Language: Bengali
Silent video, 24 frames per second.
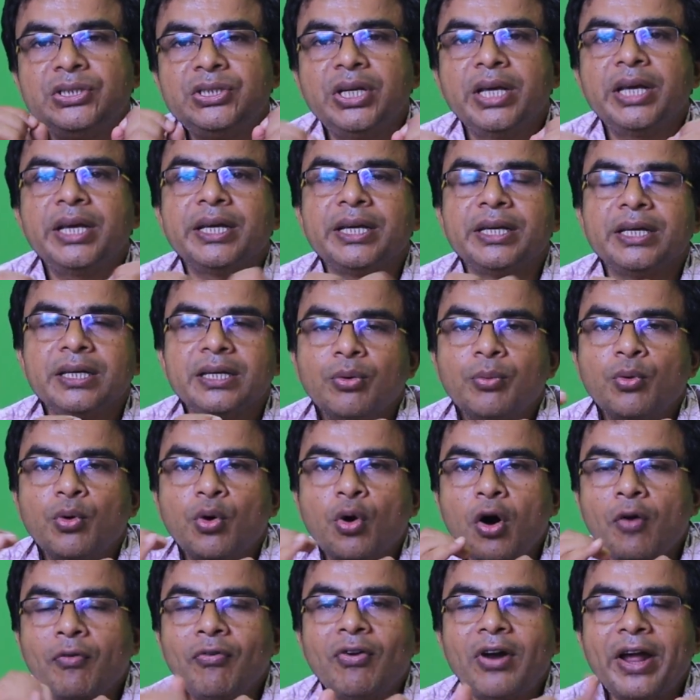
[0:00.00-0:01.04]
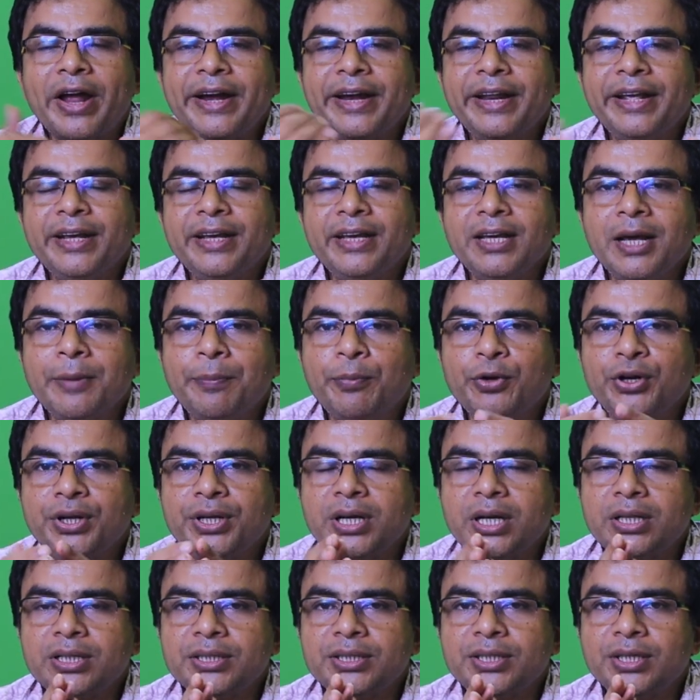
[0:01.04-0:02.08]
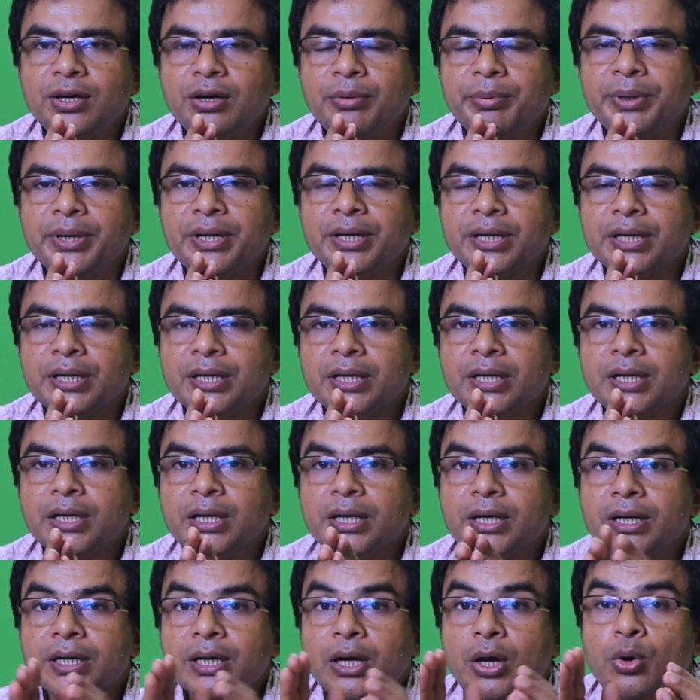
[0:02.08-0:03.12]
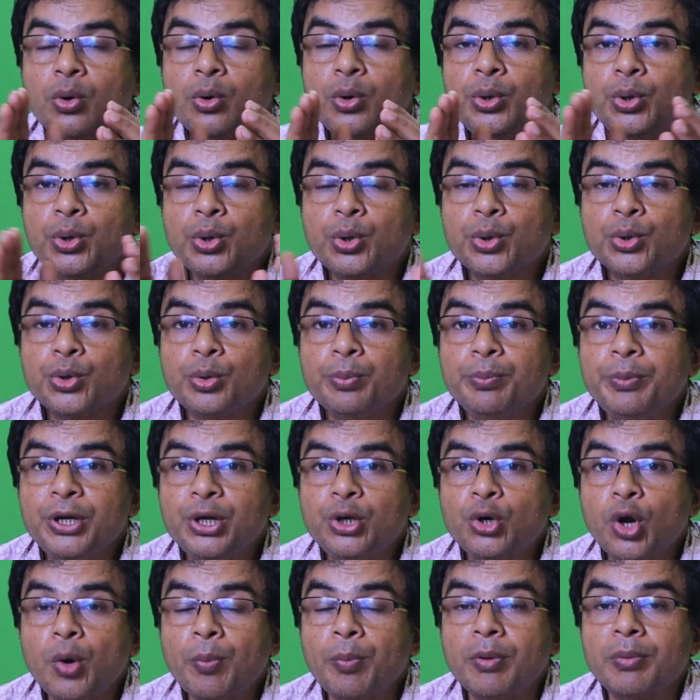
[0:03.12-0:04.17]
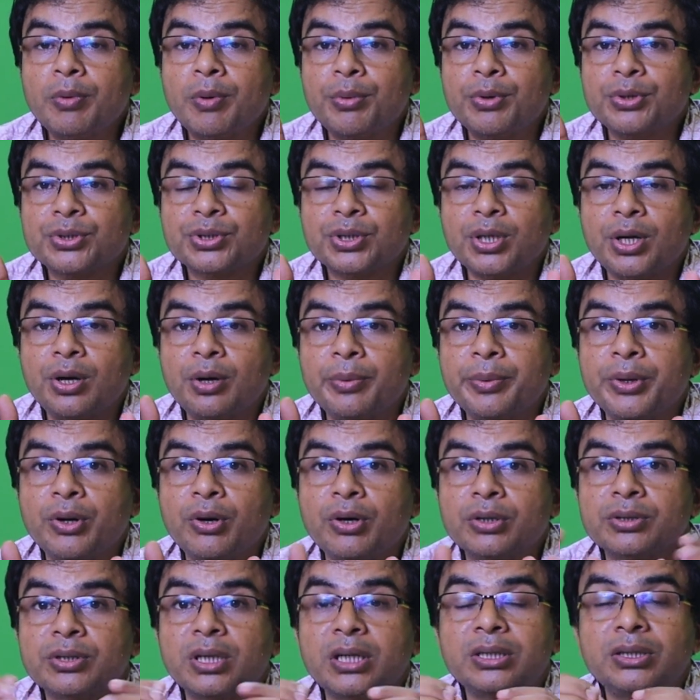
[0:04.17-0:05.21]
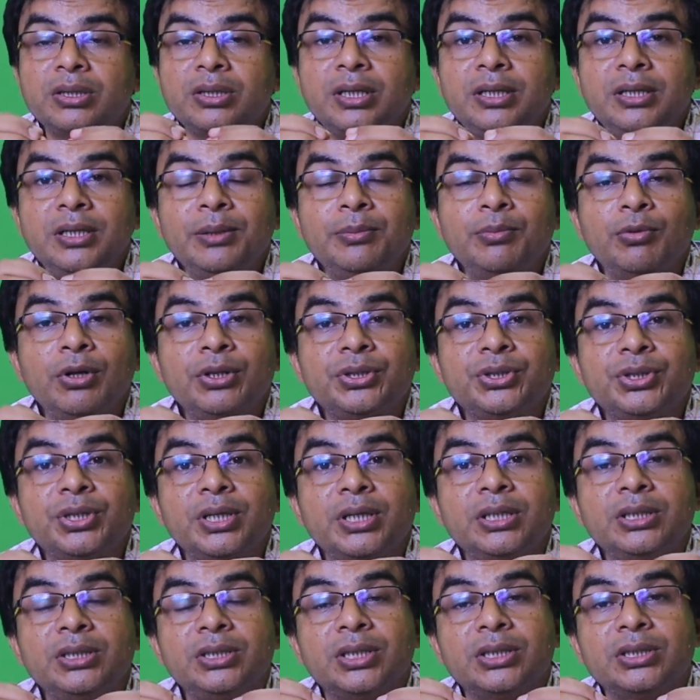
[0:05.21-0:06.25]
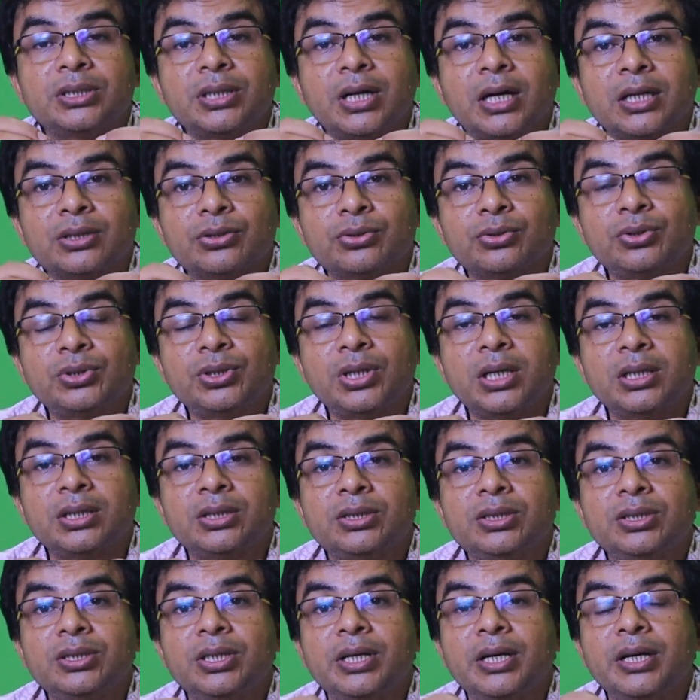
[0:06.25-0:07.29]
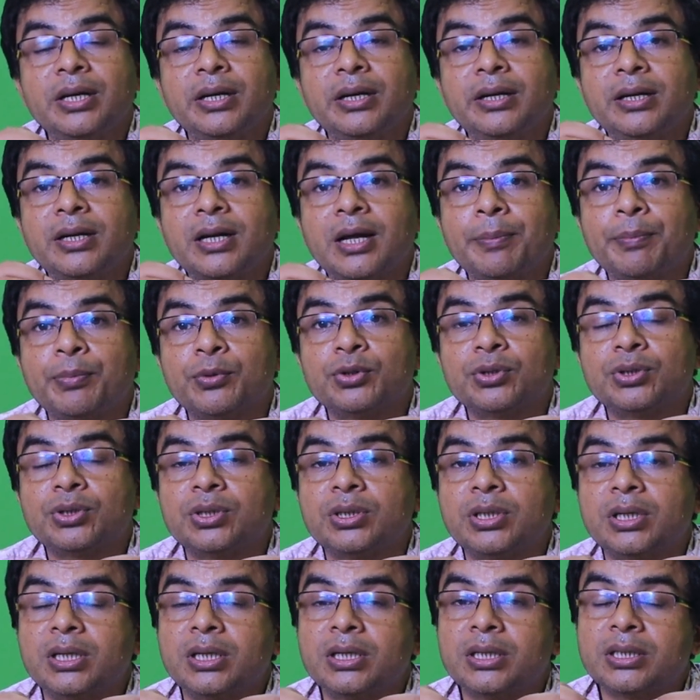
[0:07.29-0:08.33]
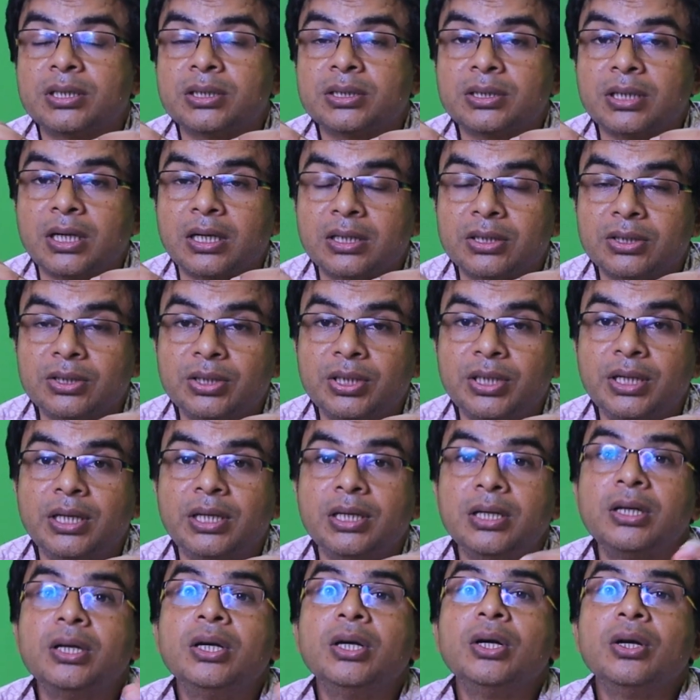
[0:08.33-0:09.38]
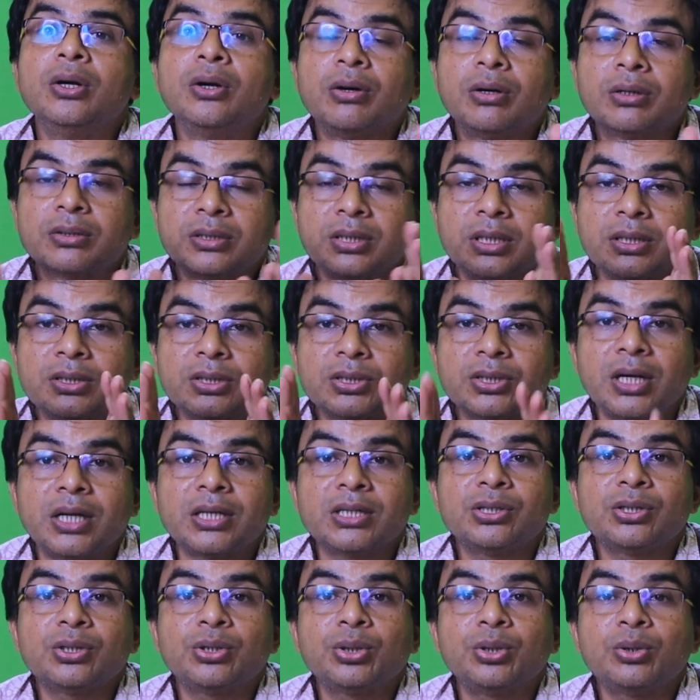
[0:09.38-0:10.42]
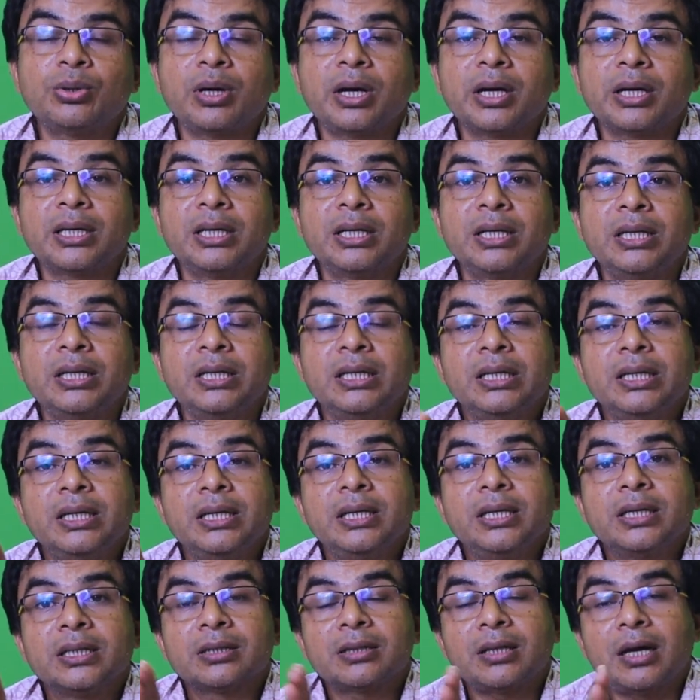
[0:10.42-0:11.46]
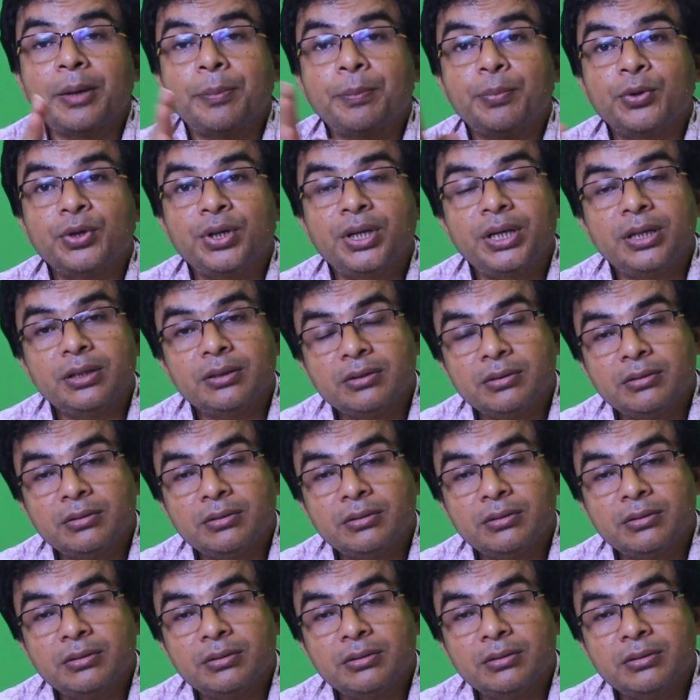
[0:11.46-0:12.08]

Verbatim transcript: যে অফলাইনে গিয়ে পরীক্ষা দিতে হবে না অন্য কোনো বিকল্প ব্যবস্থা হবে অর্থাৎ তিনি বলছেন যে ছাত্রছাত্রীদের নিরাপত্তার স্বার্থে অর্থাৎ স্বাস্থ্য আগে তারপরে